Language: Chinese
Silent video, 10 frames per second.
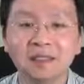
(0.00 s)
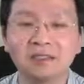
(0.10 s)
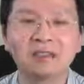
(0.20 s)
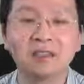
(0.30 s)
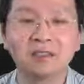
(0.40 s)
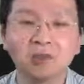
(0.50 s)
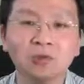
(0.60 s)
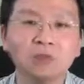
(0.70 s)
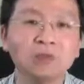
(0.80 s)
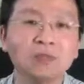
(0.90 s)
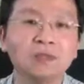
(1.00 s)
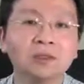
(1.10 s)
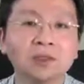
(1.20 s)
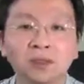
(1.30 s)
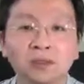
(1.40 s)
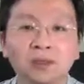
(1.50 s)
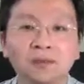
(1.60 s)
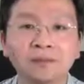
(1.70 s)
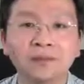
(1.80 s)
这些词儿，中国古人都在说。